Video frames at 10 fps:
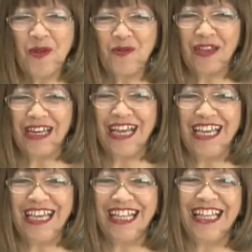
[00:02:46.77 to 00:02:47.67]
bien,
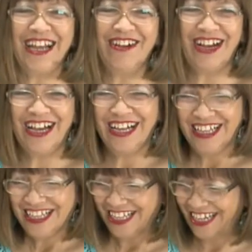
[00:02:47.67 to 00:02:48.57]
ahí estaba
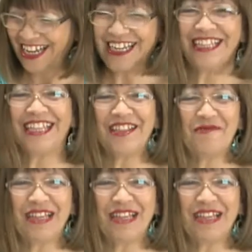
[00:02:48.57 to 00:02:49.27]
la lista de